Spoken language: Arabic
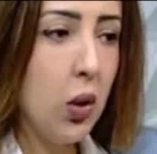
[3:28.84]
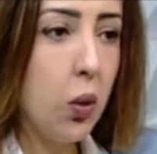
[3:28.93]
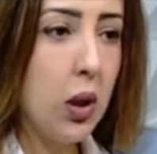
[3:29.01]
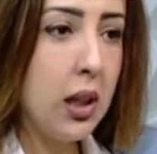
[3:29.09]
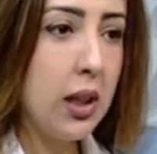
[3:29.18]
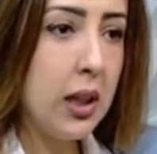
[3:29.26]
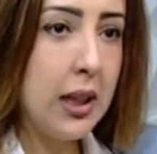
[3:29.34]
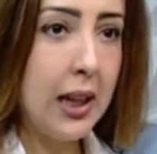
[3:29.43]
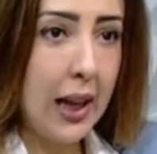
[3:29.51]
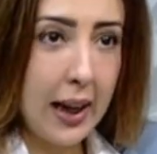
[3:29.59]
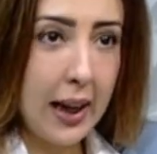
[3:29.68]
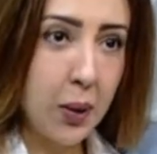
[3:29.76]

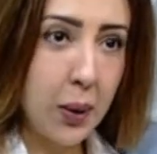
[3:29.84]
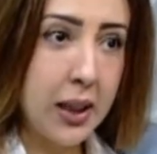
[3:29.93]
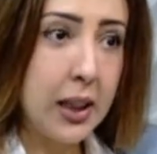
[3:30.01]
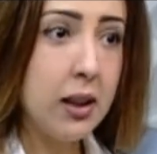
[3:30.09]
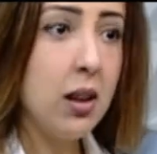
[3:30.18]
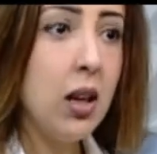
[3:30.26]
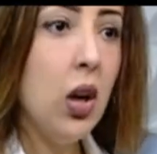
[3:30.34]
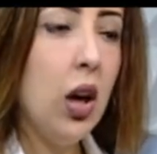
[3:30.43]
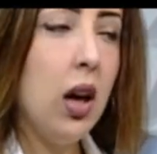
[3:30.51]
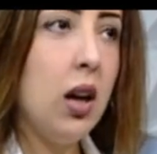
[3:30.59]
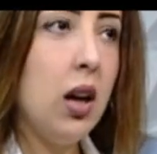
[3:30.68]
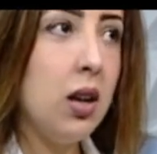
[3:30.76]
وللحيوانات
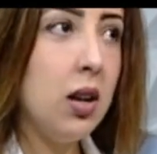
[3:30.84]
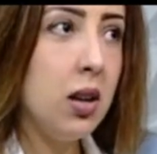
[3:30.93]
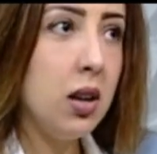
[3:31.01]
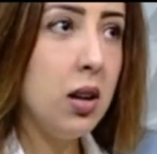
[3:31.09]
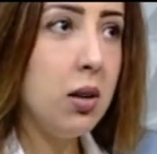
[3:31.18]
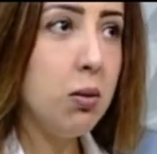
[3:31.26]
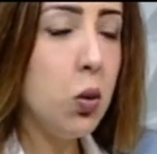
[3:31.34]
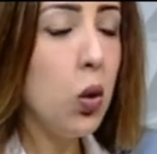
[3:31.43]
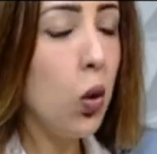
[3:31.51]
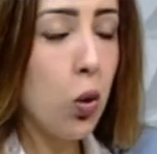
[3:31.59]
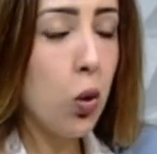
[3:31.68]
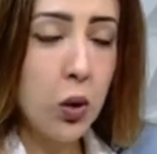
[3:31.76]
آه،
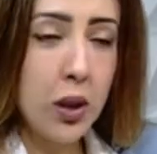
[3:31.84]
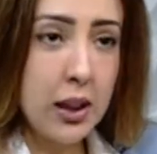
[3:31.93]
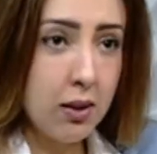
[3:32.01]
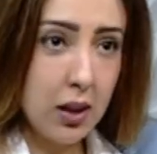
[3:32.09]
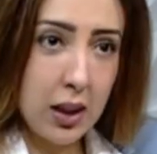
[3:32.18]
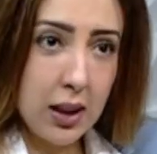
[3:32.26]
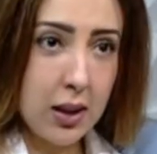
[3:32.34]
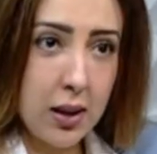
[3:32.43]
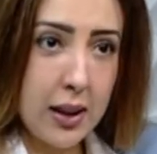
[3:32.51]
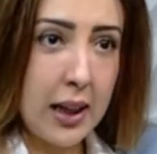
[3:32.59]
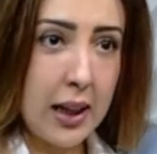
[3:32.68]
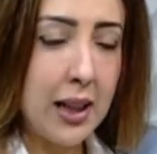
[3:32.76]
والهرمونات
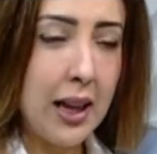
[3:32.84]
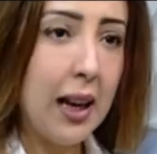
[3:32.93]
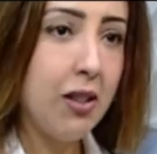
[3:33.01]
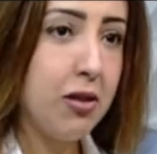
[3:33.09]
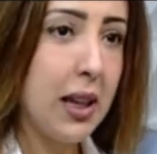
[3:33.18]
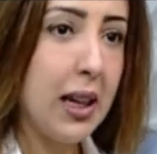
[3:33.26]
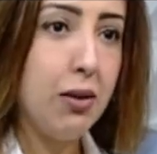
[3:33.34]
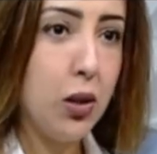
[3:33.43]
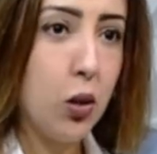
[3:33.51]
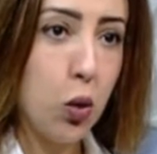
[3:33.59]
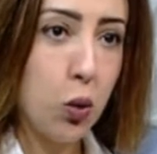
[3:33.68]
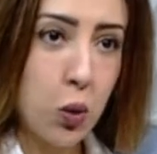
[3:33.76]
يعني العلف داخل
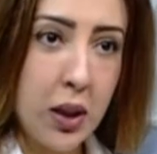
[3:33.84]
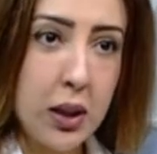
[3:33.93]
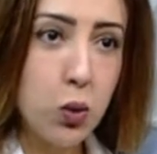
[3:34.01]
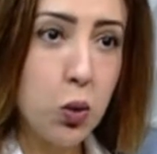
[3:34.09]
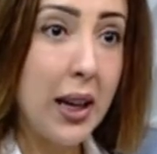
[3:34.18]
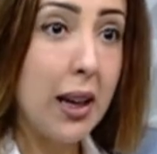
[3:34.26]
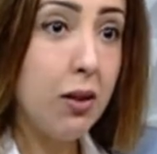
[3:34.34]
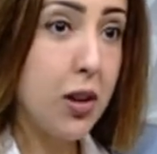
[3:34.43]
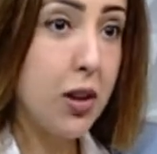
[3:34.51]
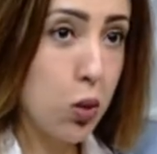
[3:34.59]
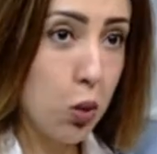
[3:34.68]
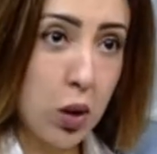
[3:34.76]
فيه هرمونات وداخل
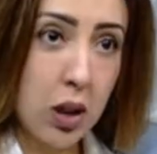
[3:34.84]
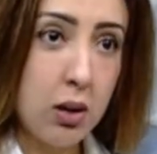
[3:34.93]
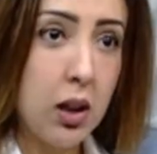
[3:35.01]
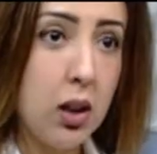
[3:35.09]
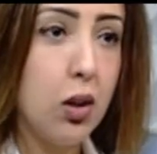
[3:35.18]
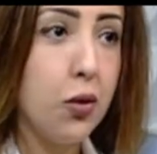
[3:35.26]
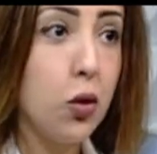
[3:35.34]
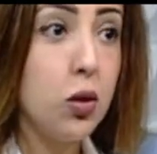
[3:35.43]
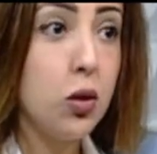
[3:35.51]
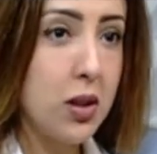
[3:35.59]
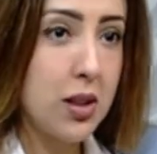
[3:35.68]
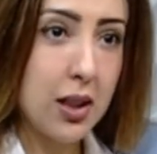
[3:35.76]
فيه صويا
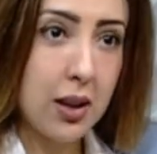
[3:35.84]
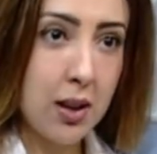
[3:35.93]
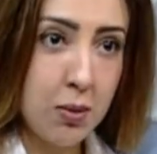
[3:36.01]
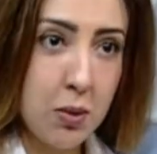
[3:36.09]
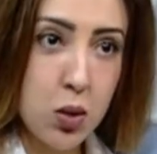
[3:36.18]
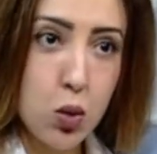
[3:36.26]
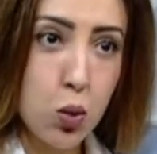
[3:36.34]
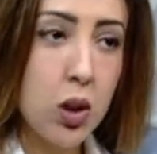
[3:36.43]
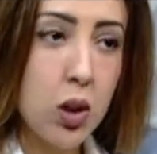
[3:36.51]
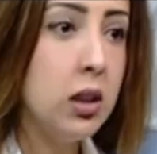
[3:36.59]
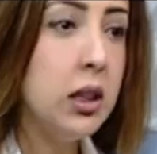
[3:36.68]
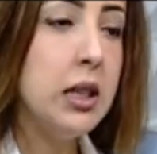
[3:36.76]
الافراط في استخدام
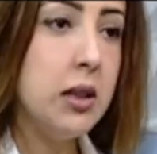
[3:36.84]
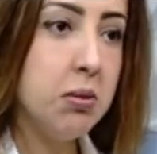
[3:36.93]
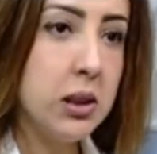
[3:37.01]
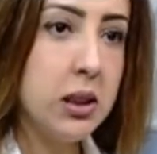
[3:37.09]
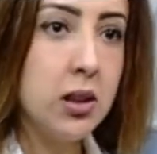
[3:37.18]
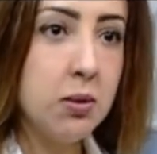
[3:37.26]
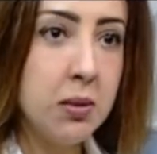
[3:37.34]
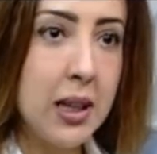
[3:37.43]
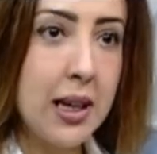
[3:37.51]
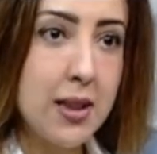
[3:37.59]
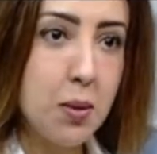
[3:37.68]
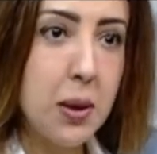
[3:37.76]
الصويا من
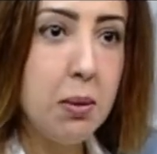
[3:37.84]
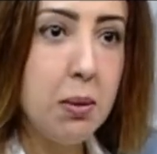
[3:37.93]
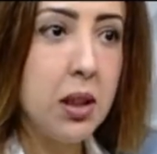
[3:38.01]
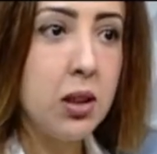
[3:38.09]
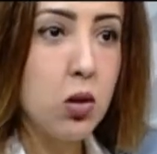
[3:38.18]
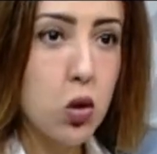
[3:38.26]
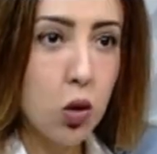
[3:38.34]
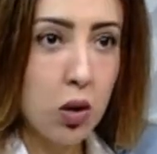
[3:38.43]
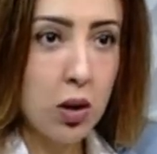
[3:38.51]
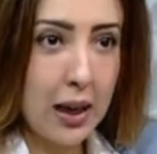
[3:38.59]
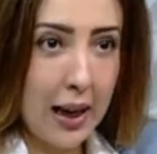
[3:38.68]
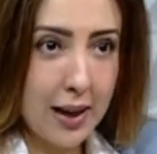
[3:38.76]
ضمن اسباب
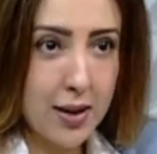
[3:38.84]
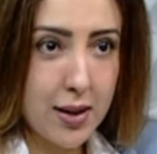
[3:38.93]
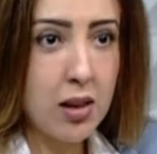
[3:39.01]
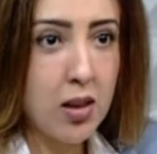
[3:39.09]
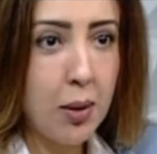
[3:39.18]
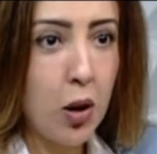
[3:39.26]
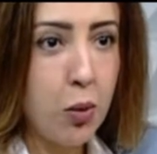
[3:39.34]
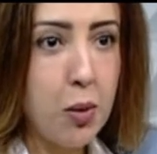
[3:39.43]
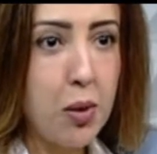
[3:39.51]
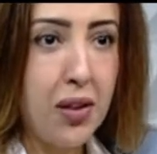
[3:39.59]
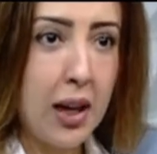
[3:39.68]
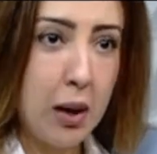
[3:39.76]
انتشار الحساسيه طبعا هو
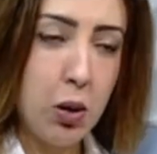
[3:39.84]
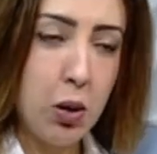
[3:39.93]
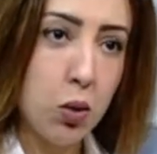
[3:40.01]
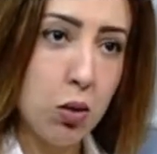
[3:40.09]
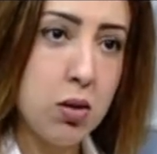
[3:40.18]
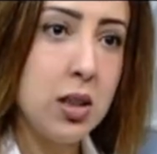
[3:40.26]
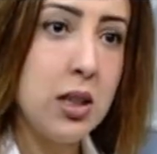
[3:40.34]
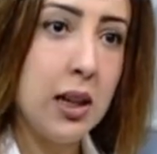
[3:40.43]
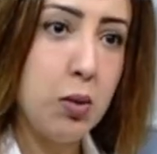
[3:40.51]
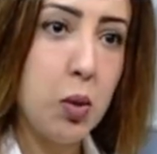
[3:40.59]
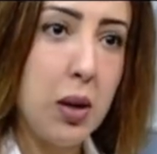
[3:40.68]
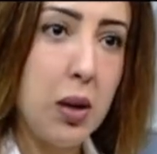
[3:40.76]
بيبقى فيه عامل وراثي
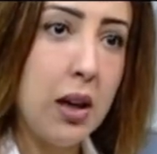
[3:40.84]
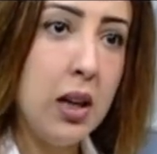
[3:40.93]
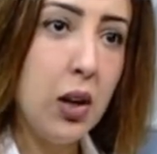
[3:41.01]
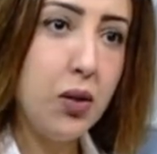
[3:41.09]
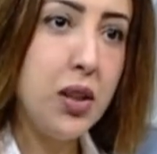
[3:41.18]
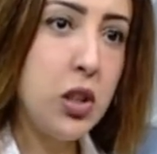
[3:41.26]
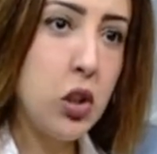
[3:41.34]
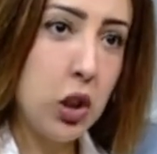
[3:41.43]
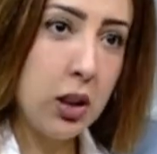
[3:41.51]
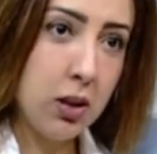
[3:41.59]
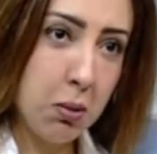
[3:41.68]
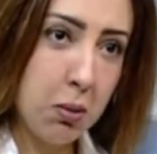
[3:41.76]
يعني بيبقى فيه
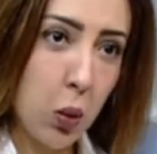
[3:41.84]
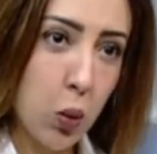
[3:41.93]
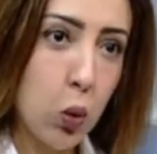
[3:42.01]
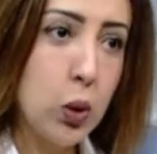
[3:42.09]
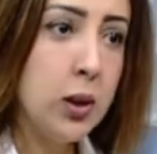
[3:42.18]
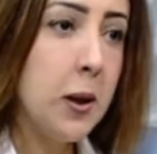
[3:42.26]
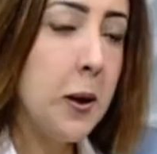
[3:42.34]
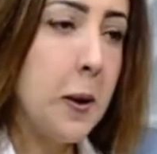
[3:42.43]
جين موجود